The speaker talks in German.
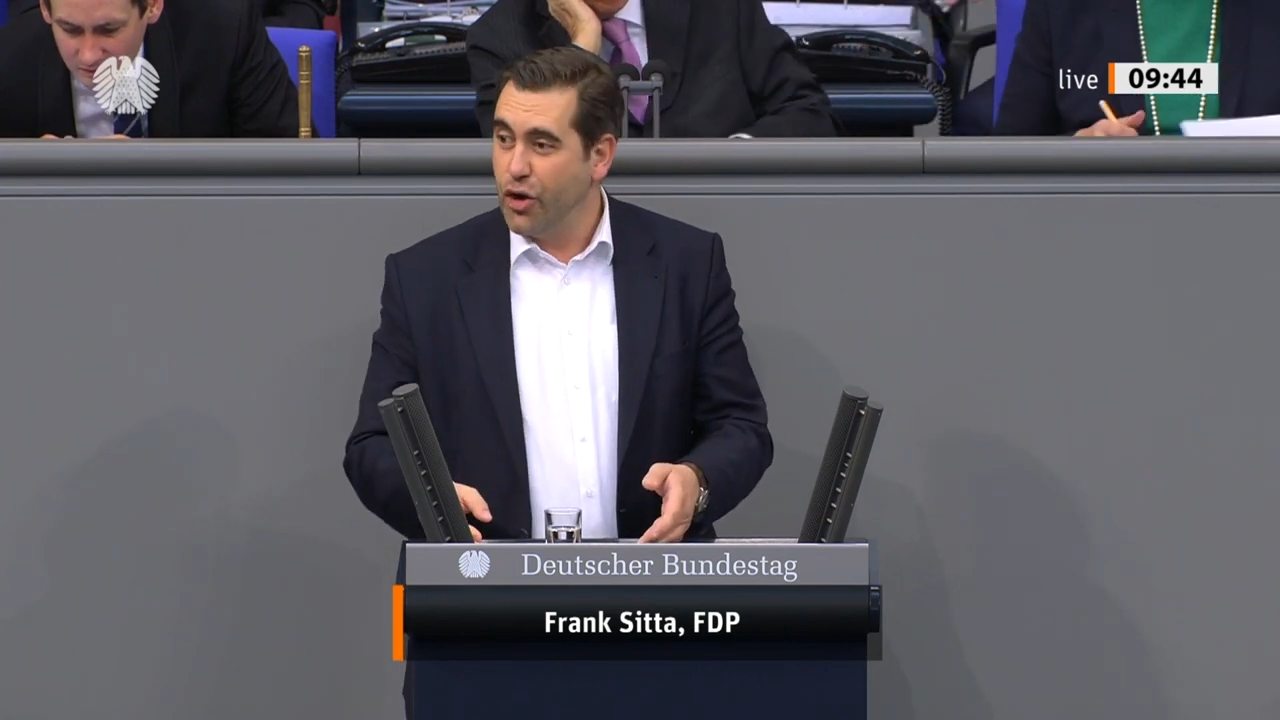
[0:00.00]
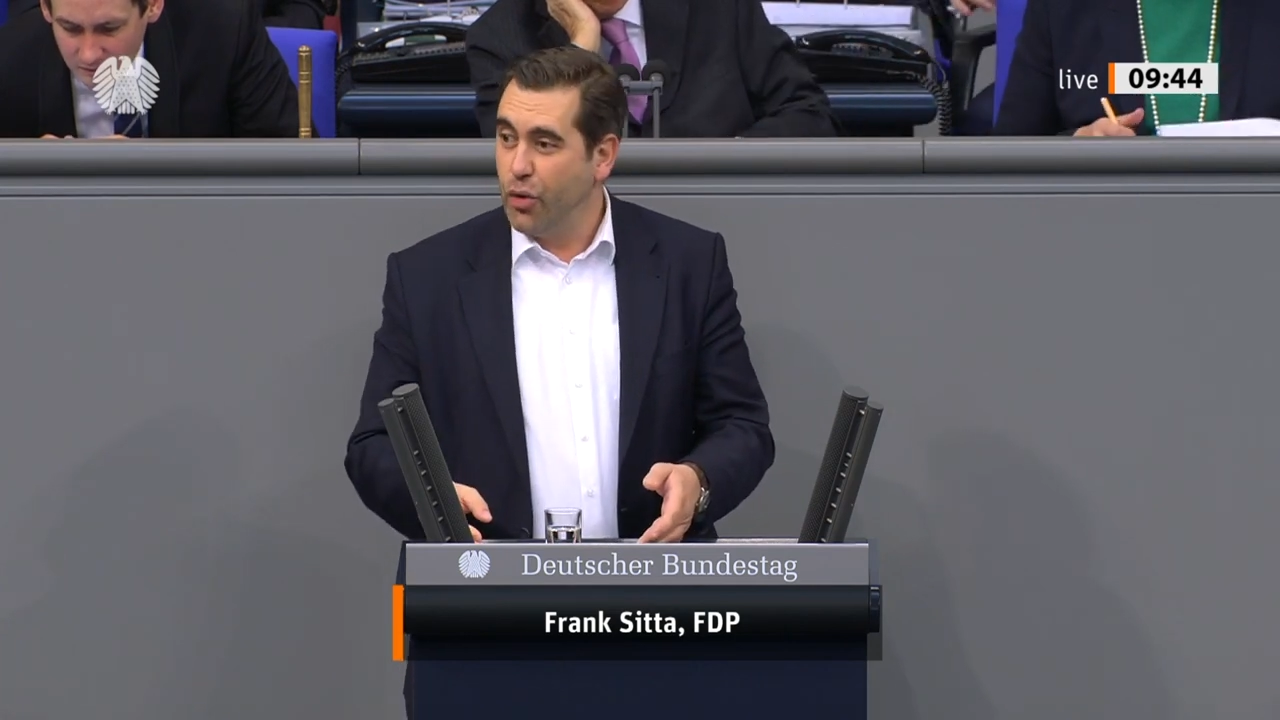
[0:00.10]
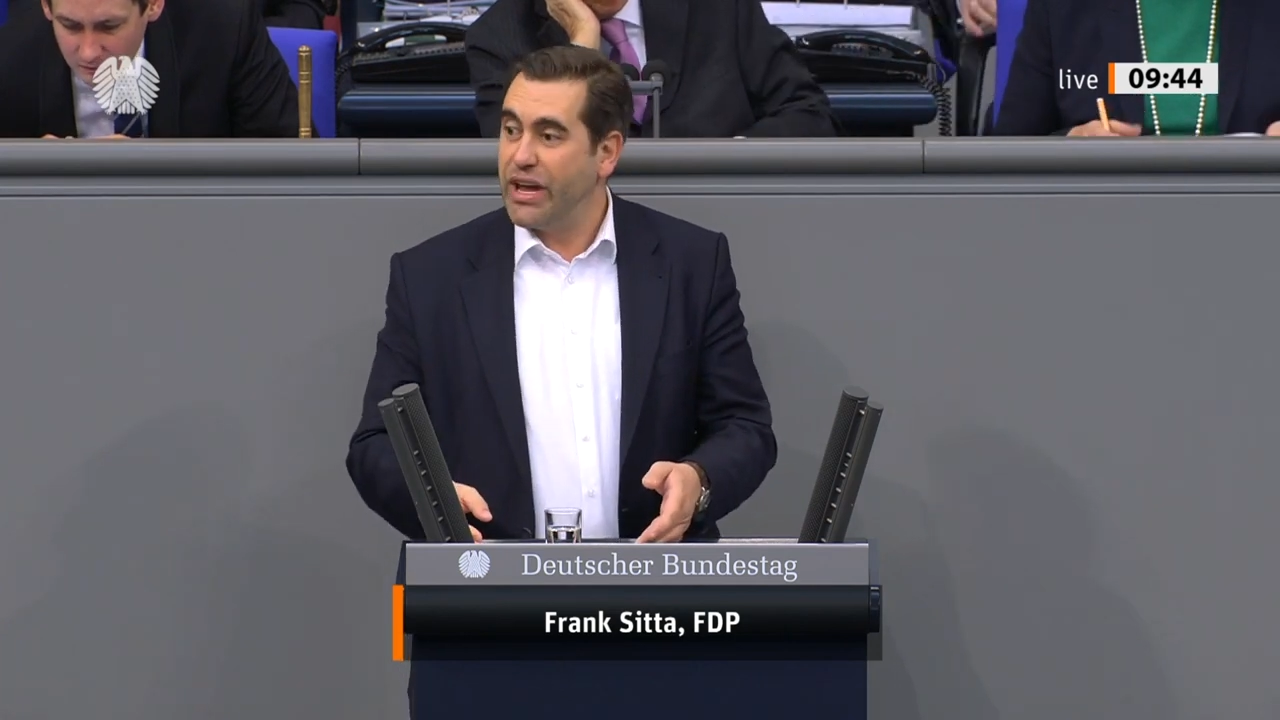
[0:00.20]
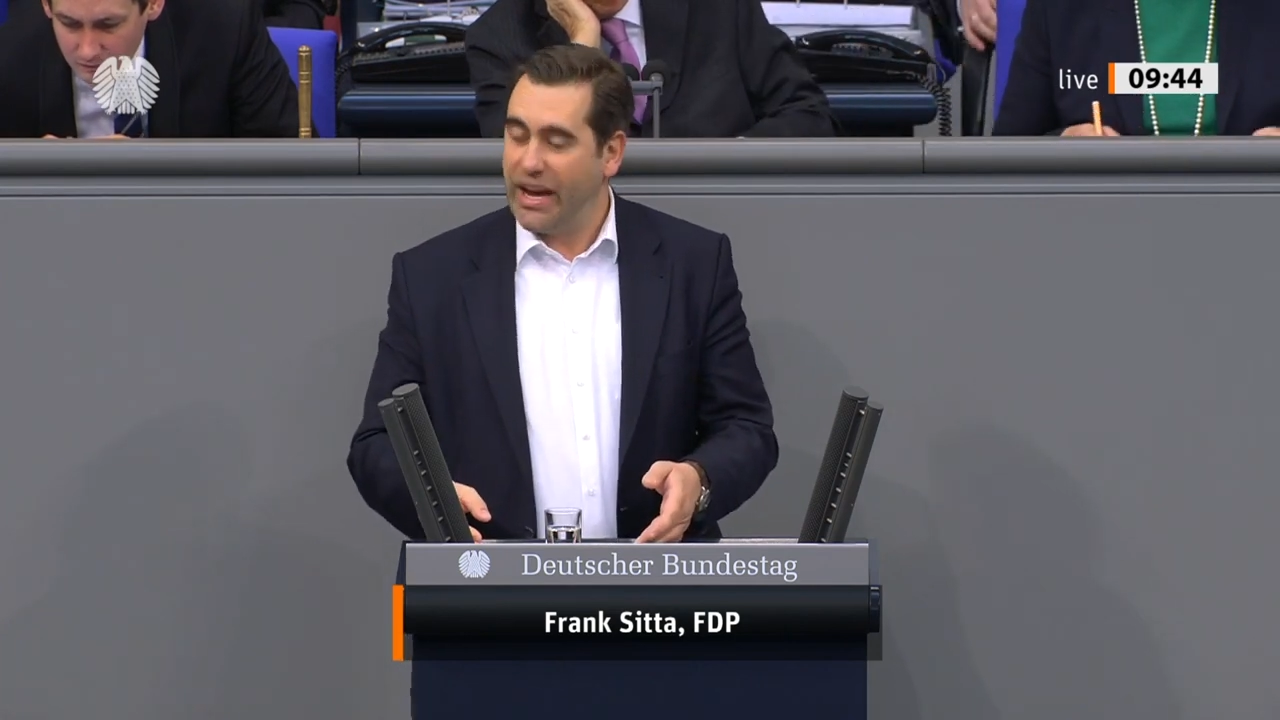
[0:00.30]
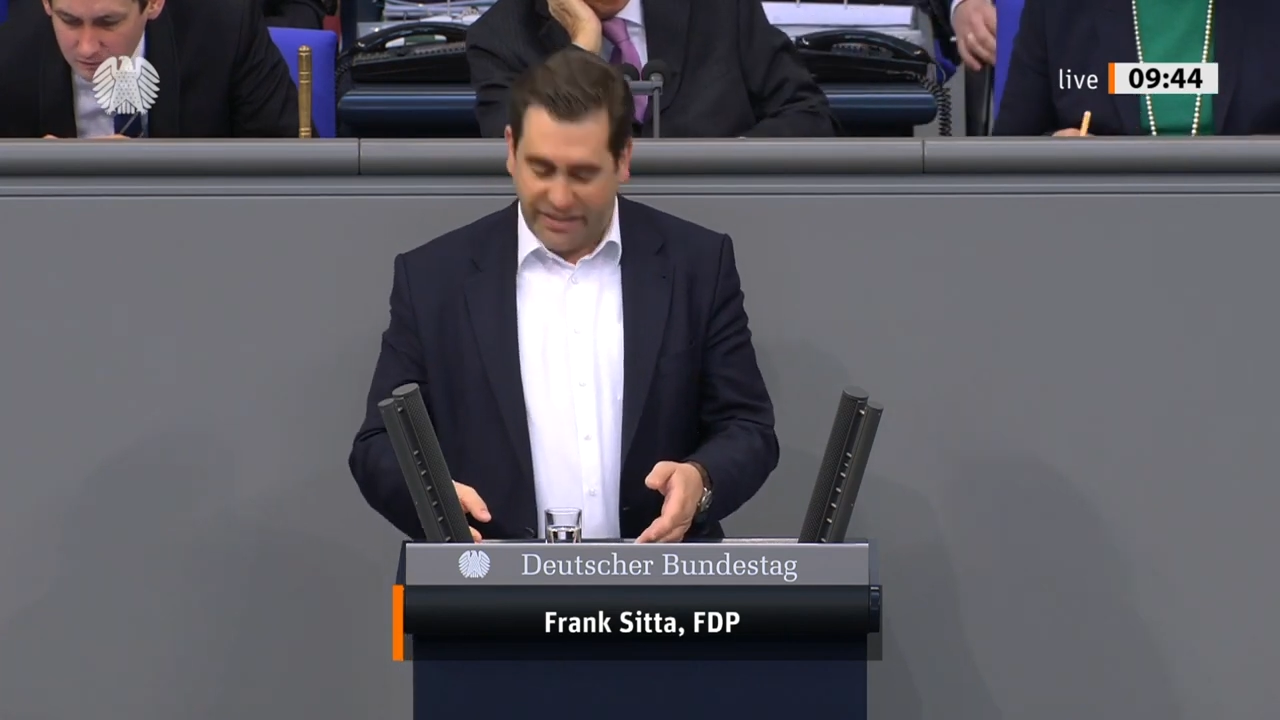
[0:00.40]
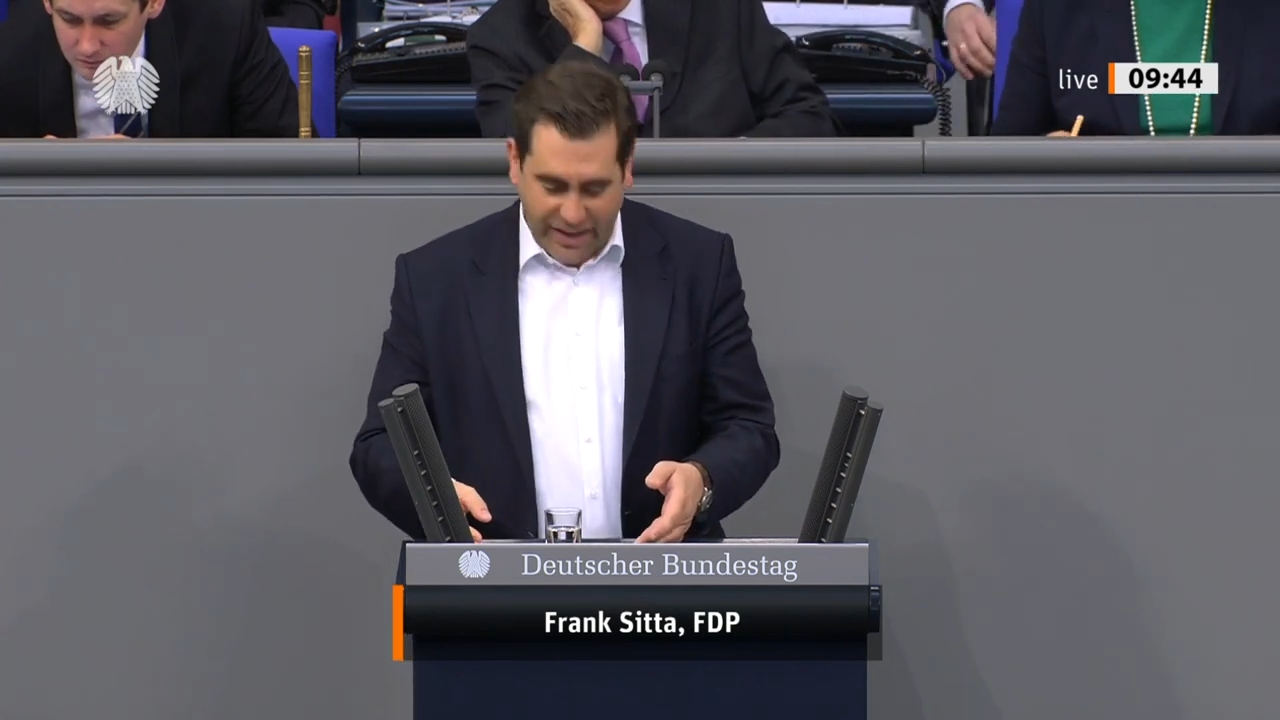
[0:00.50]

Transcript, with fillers: Und er hat